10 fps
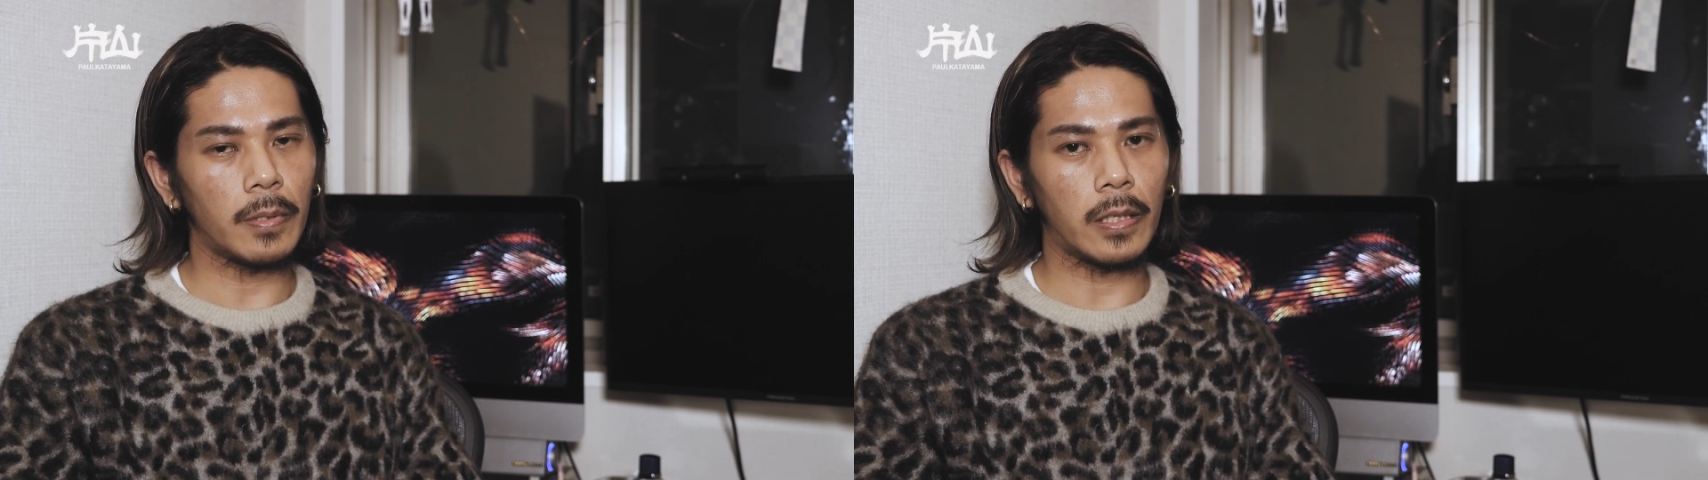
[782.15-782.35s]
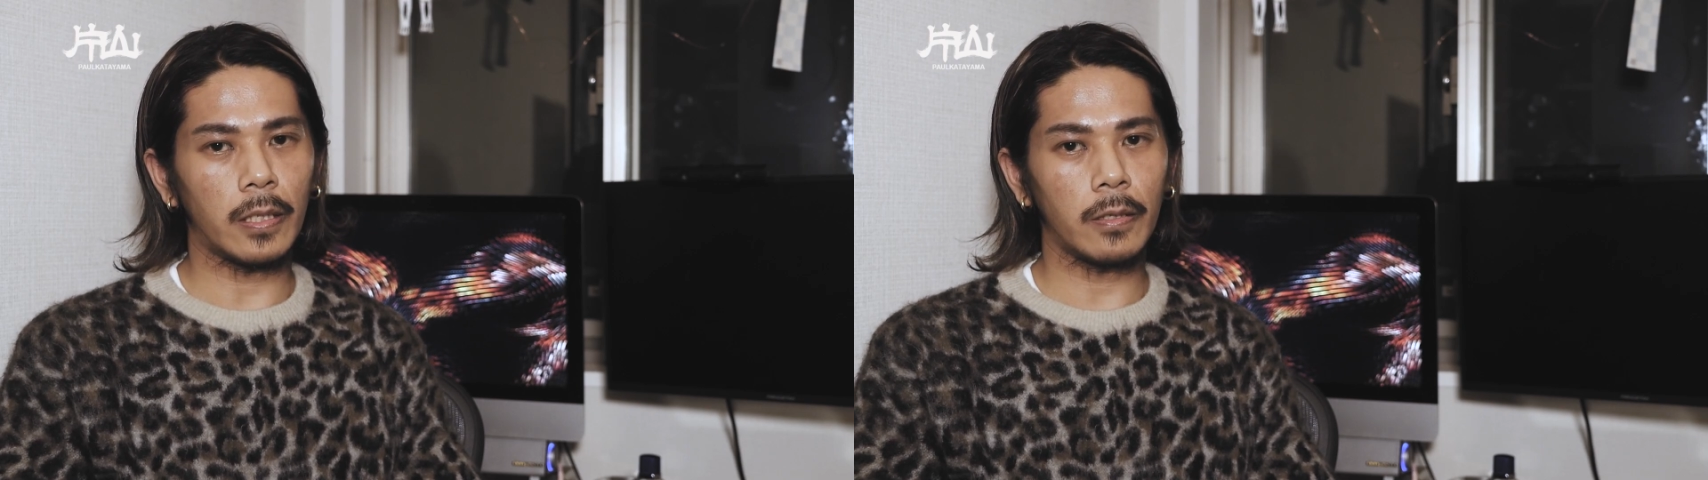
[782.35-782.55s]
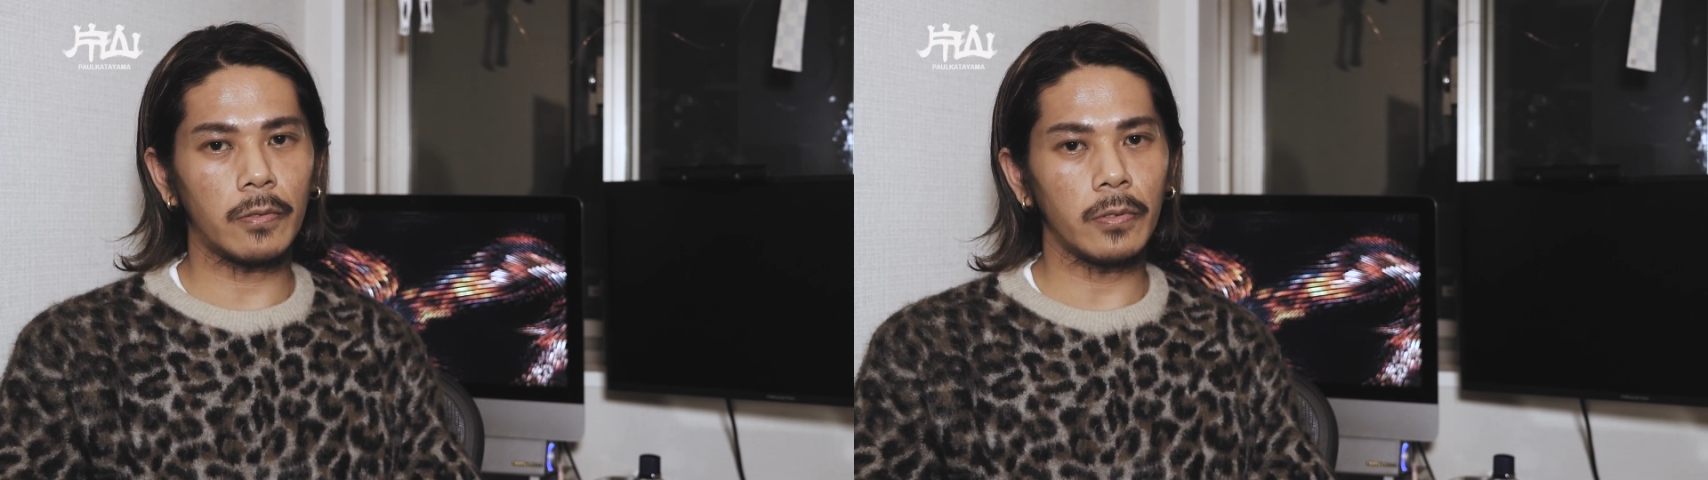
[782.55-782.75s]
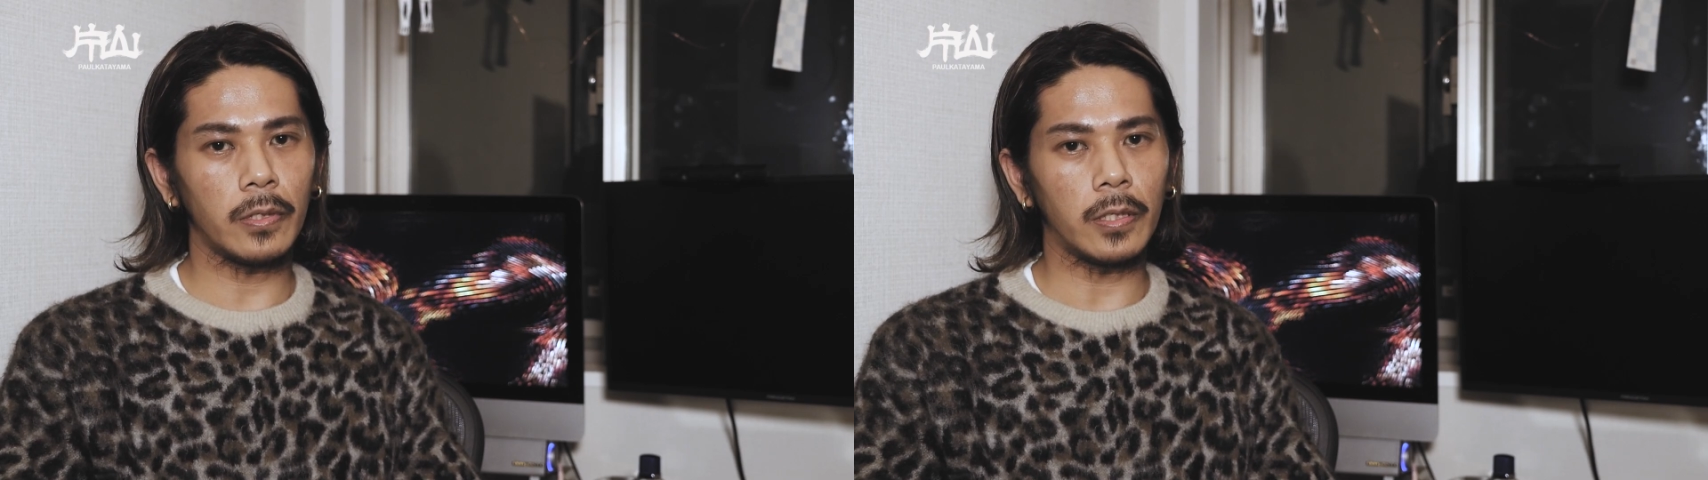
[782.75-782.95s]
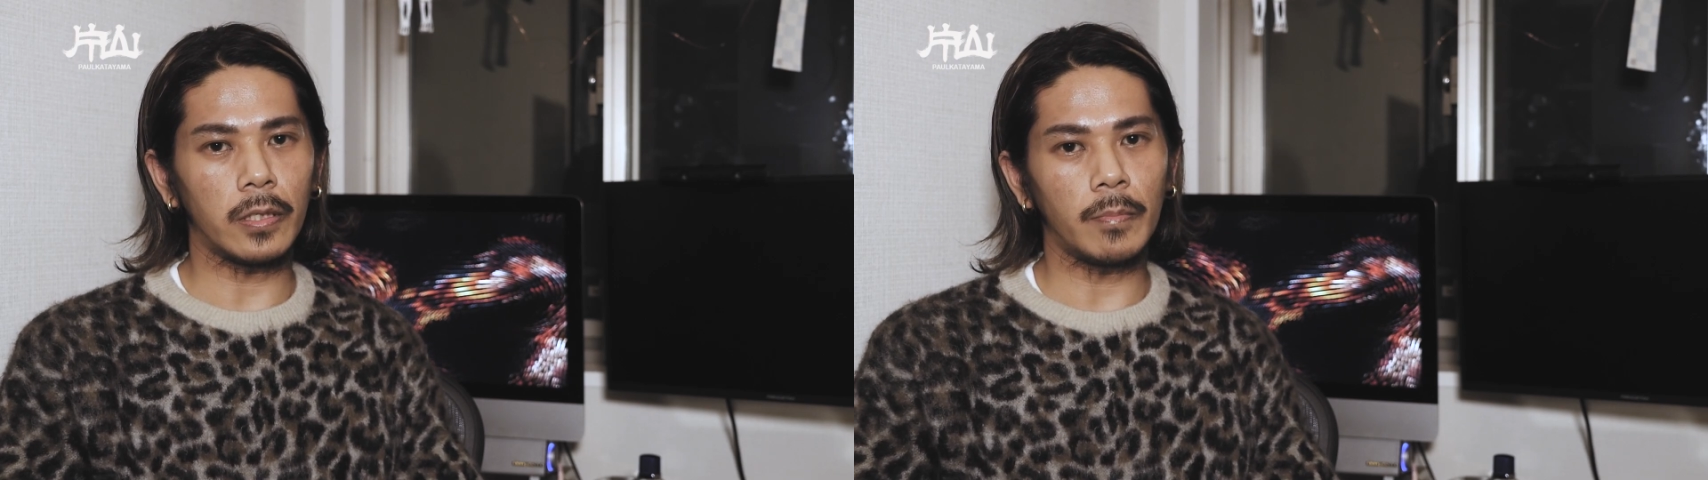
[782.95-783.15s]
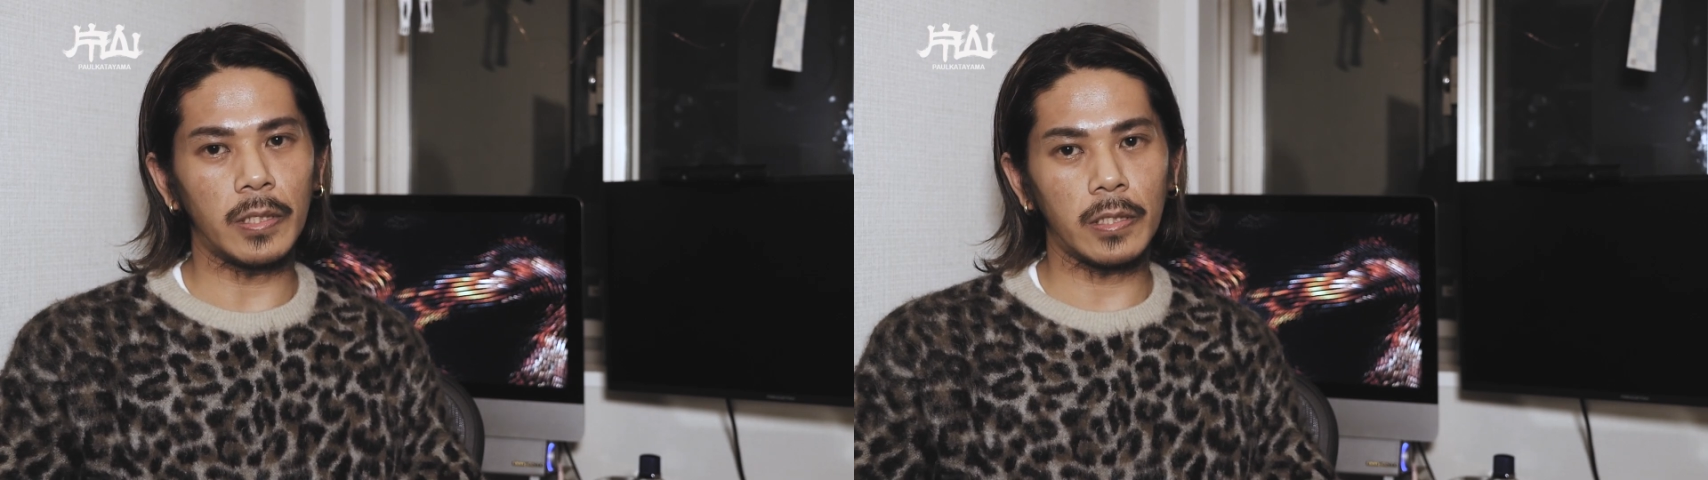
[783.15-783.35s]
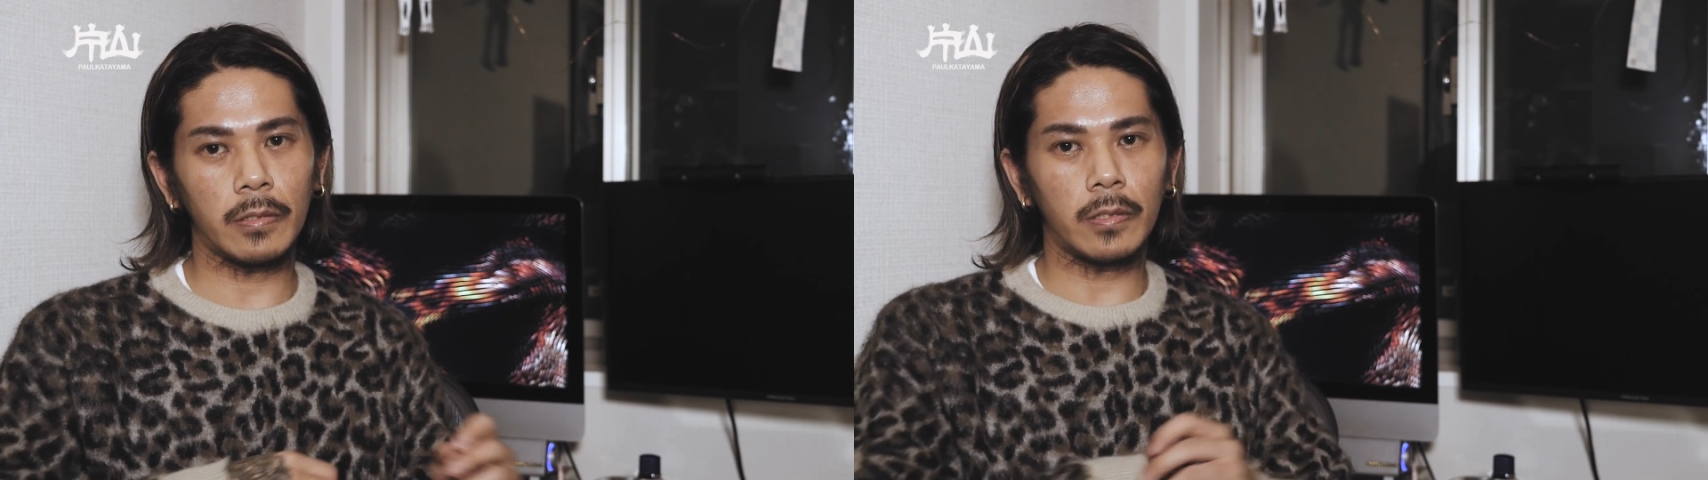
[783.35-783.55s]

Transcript: ぱかっこいいなってめちゃく